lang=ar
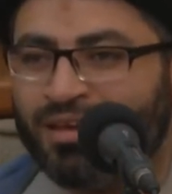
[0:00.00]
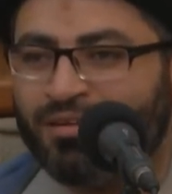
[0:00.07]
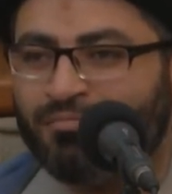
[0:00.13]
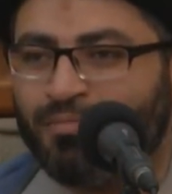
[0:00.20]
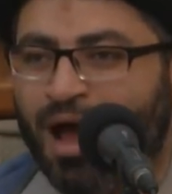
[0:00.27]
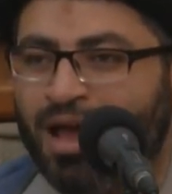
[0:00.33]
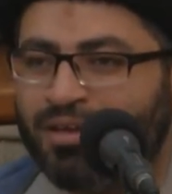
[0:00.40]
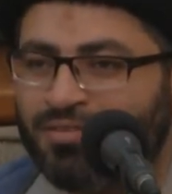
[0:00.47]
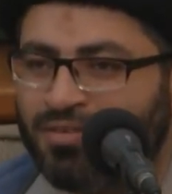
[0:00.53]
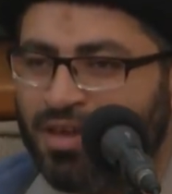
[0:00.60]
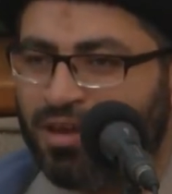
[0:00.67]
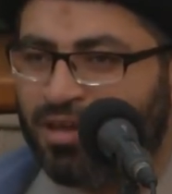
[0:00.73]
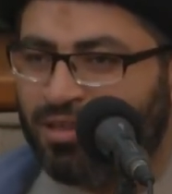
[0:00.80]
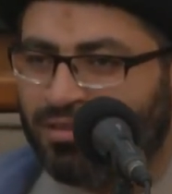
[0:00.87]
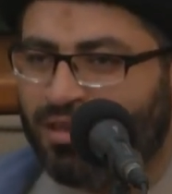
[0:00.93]
ما
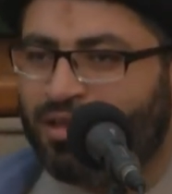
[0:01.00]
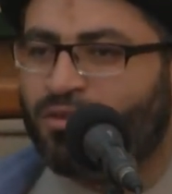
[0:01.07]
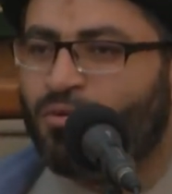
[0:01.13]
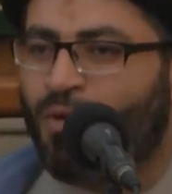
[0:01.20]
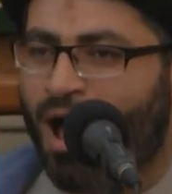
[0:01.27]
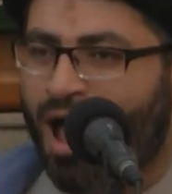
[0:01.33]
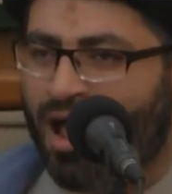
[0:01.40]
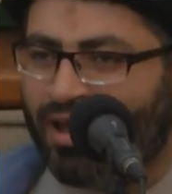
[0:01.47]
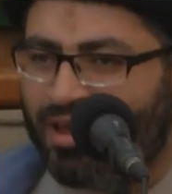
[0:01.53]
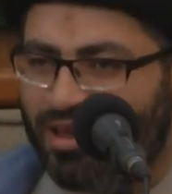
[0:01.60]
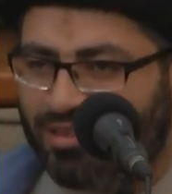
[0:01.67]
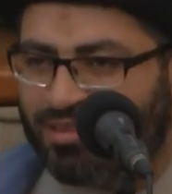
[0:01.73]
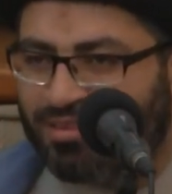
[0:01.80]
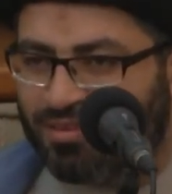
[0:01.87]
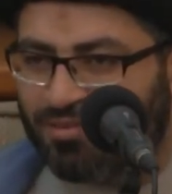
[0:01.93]
يصير أنت
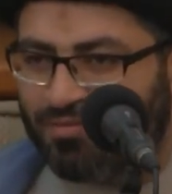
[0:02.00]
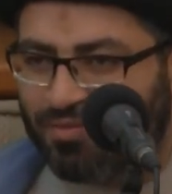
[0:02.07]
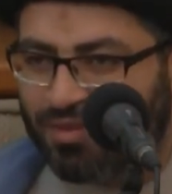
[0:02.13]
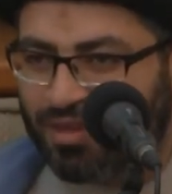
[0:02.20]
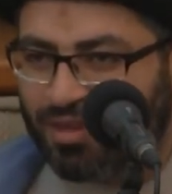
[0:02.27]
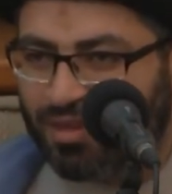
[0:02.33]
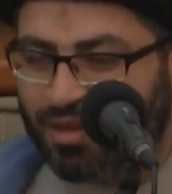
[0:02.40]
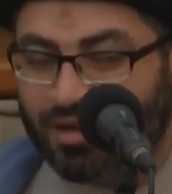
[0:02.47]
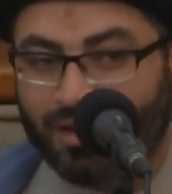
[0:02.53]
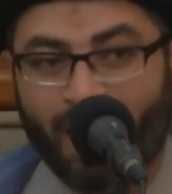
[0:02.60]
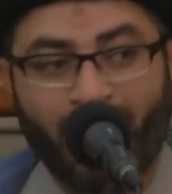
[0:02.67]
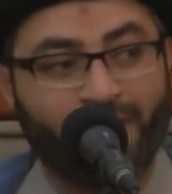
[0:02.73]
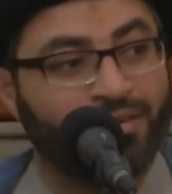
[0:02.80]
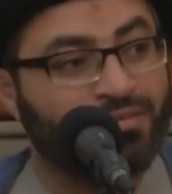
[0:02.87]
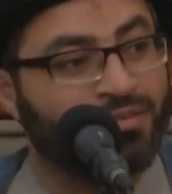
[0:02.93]
تواعد لأن
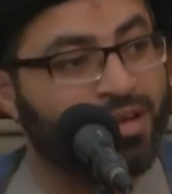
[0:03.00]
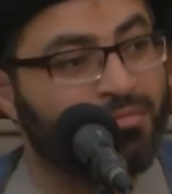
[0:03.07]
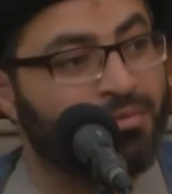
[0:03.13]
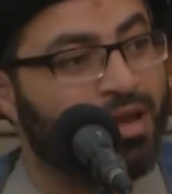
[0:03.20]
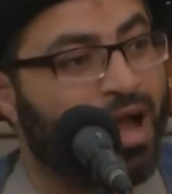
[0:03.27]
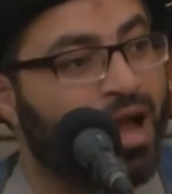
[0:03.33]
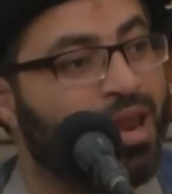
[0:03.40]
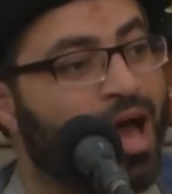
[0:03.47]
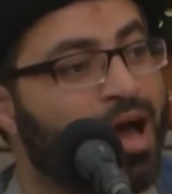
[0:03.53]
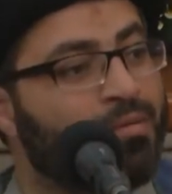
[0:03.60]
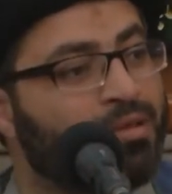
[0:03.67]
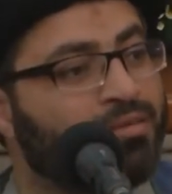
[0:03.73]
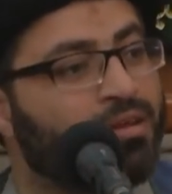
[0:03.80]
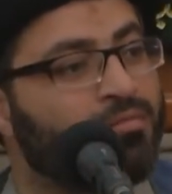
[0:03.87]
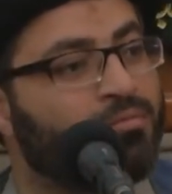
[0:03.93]
هذا يصير من
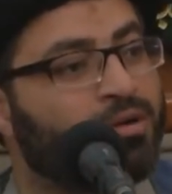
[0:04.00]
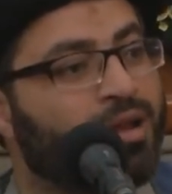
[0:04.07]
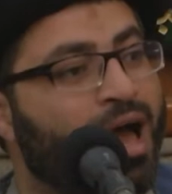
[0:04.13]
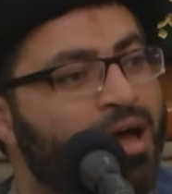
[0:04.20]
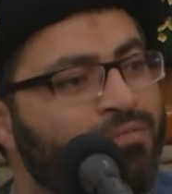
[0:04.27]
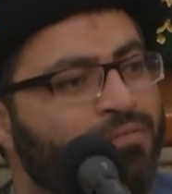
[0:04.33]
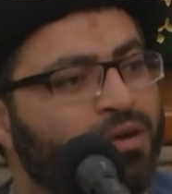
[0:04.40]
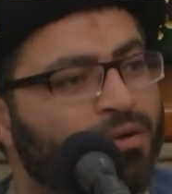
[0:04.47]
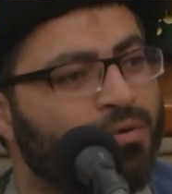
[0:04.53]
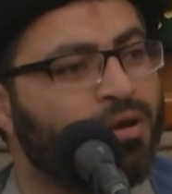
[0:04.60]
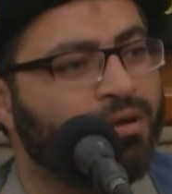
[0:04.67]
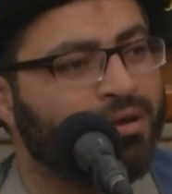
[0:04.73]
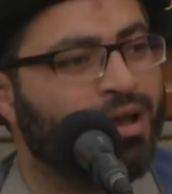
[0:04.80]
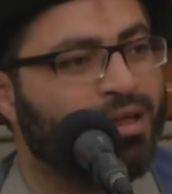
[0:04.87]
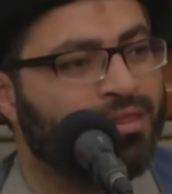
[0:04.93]
علامة المنافق
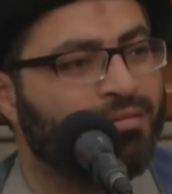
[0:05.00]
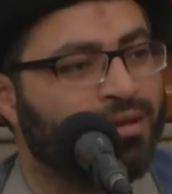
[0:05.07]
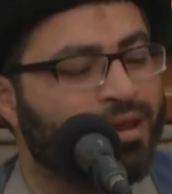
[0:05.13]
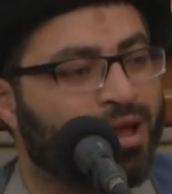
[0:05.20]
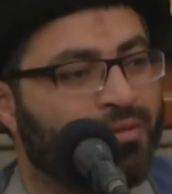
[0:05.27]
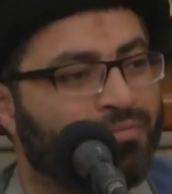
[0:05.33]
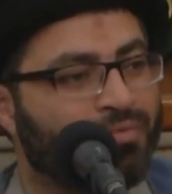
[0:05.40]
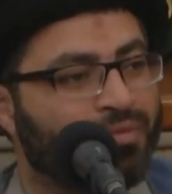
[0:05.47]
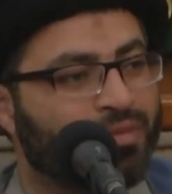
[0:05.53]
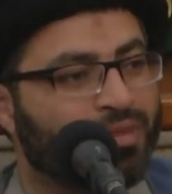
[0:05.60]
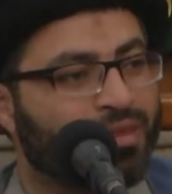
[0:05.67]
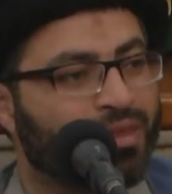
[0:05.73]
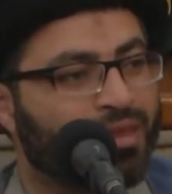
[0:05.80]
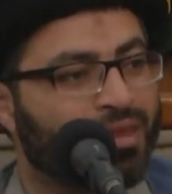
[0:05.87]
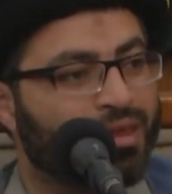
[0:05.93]
والعياذ بالله
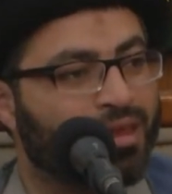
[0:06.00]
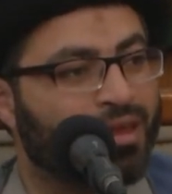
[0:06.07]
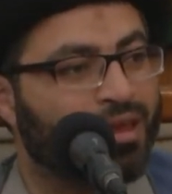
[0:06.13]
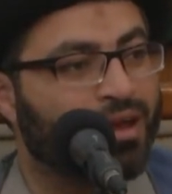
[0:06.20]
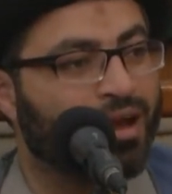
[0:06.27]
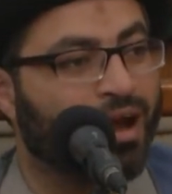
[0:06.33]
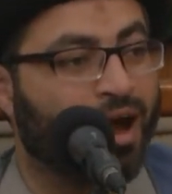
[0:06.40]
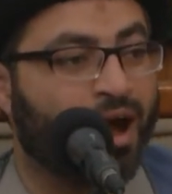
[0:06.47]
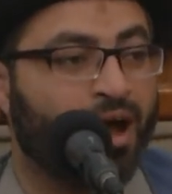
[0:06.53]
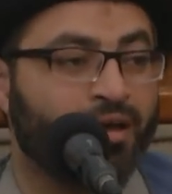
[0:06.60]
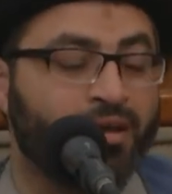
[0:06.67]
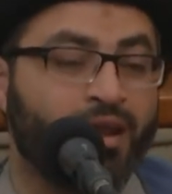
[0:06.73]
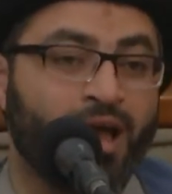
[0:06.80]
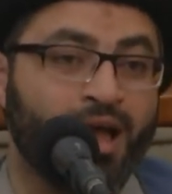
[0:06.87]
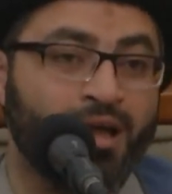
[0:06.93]
آه
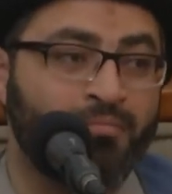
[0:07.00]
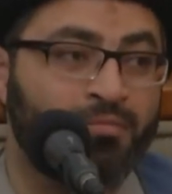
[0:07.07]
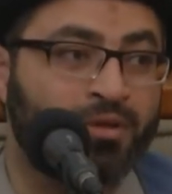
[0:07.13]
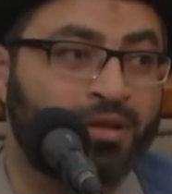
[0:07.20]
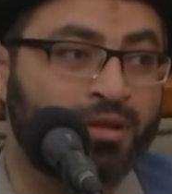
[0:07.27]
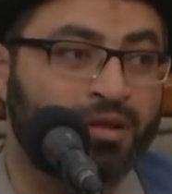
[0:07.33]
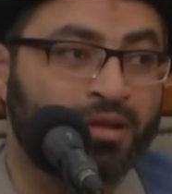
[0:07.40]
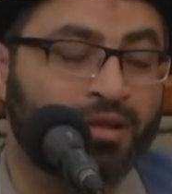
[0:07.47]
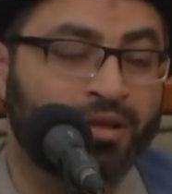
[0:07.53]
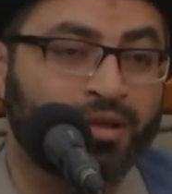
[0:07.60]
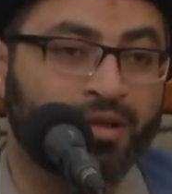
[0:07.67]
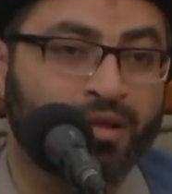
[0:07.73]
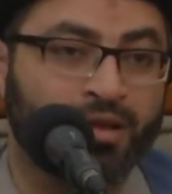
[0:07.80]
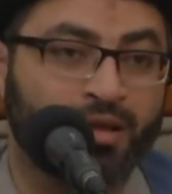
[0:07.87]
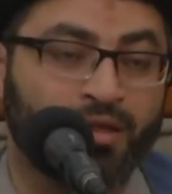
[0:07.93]
أي نعم
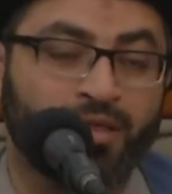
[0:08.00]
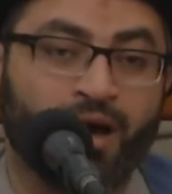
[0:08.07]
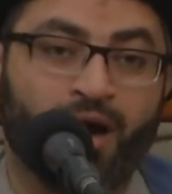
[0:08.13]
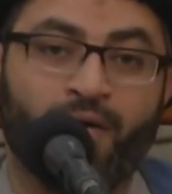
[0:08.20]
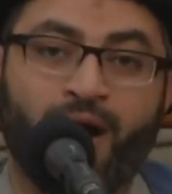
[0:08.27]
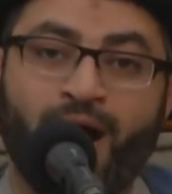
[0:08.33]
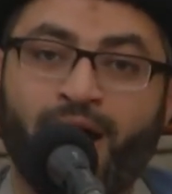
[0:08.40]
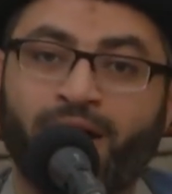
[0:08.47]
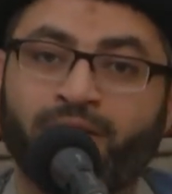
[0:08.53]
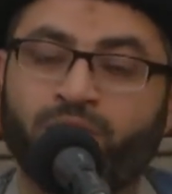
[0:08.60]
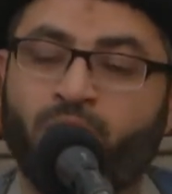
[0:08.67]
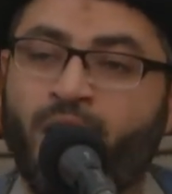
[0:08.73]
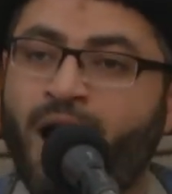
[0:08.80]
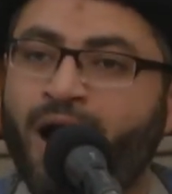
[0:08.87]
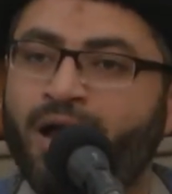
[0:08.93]
إذا واحد
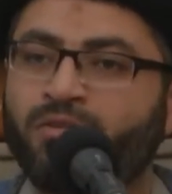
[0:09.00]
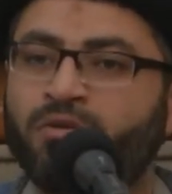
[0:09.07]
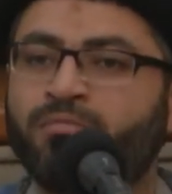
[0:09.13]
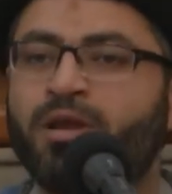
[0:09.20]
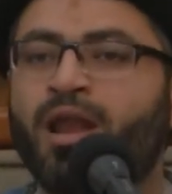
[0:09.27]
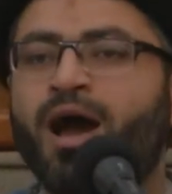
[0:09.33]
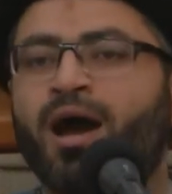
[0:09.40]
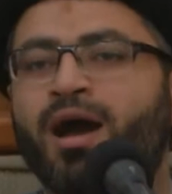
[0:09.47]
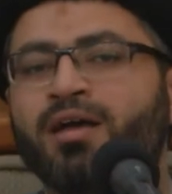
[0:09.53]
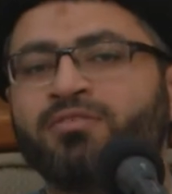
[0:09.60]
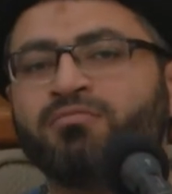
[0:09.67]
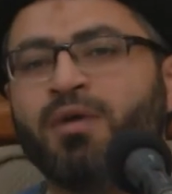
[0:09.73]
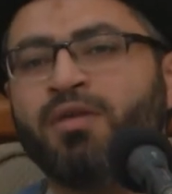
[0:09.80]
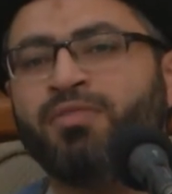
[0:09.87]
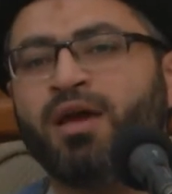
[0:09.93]
واعد
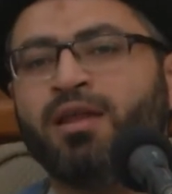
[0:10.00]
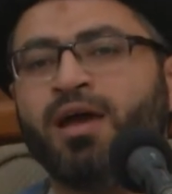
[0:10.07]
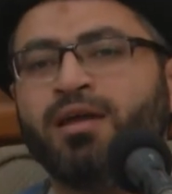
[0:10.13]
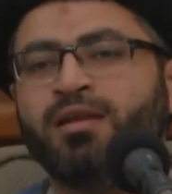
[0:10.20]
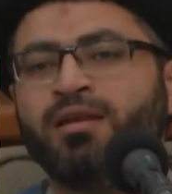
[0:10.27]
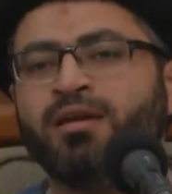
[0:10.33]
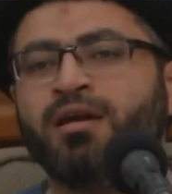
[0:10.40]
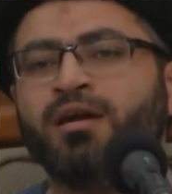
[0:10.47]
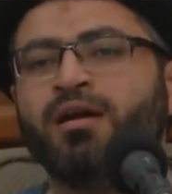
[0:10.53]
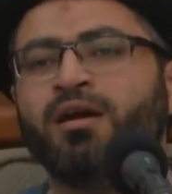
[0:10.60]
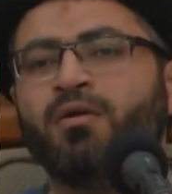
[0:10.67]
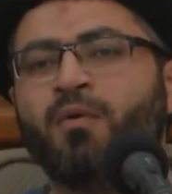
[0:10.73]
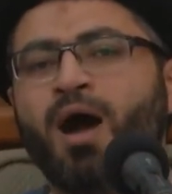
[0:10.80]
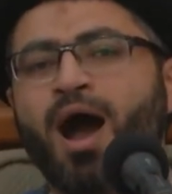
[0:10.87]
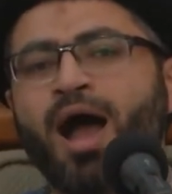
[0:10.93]
وبالأخص مثلا
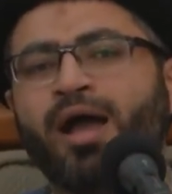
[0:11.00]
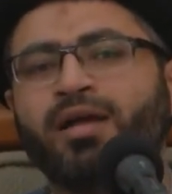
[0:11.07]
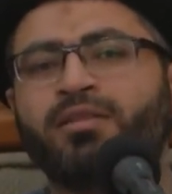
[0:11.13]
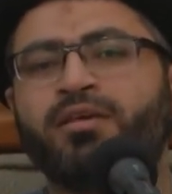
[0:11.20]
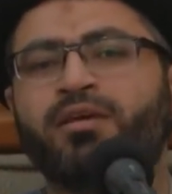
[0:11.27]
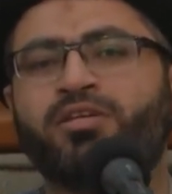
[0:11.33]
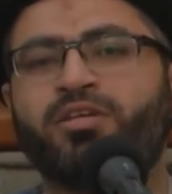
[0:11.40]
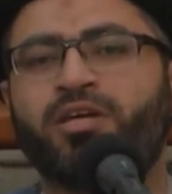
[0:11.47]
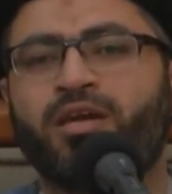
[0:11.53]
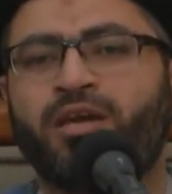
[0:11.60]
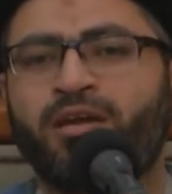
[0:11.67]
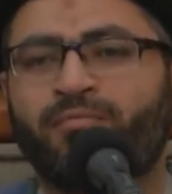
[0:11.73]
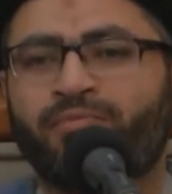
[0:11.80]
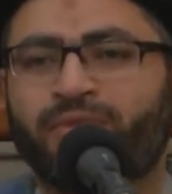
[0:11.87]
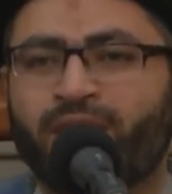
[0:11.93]
واحد
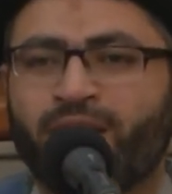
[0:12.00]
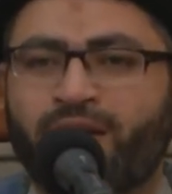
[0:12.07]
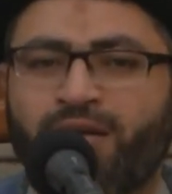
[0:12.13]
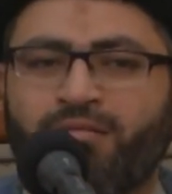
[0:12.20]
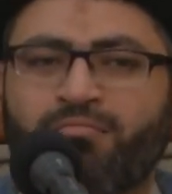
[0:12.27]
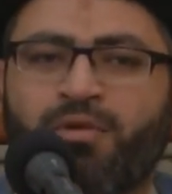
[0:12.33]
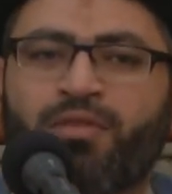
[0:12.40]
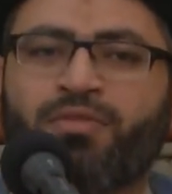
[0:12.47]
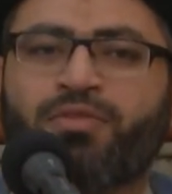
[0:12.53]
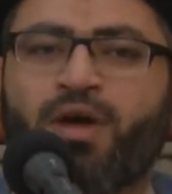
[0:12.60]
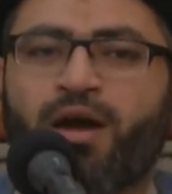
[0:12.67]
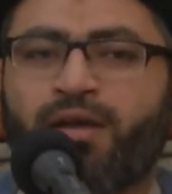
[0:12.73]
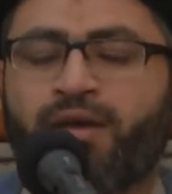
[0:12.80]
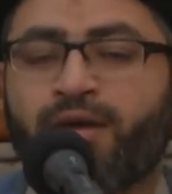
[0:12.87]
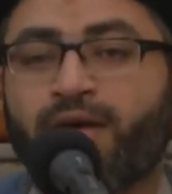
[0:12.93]
يجي من
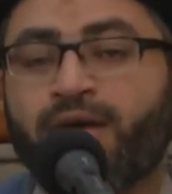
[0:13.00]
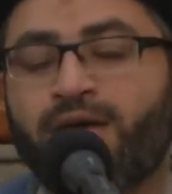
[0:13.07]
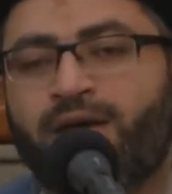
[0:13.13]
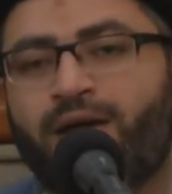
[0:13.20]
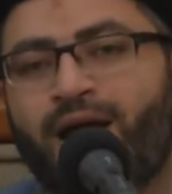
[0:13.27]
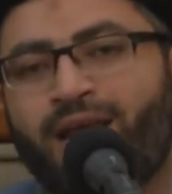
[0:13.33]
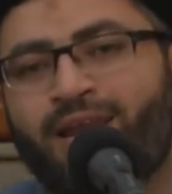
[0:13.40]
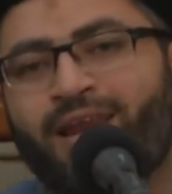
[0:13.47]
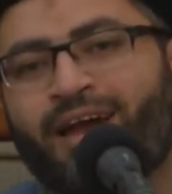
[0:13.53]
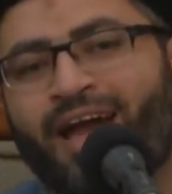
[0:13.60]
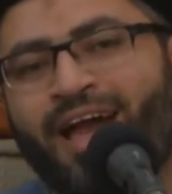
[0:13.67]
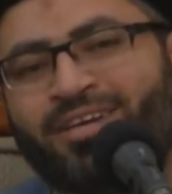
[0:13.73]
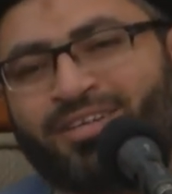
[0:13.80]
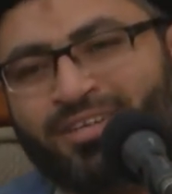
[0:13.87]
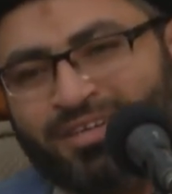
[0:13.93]
طريق
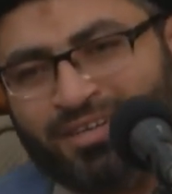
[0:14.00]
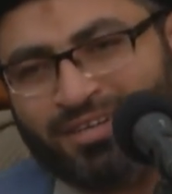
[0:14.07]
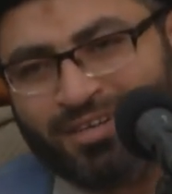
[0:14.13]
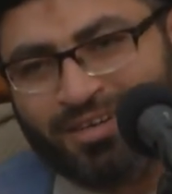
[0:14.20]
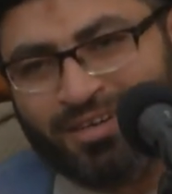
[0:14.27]
الغش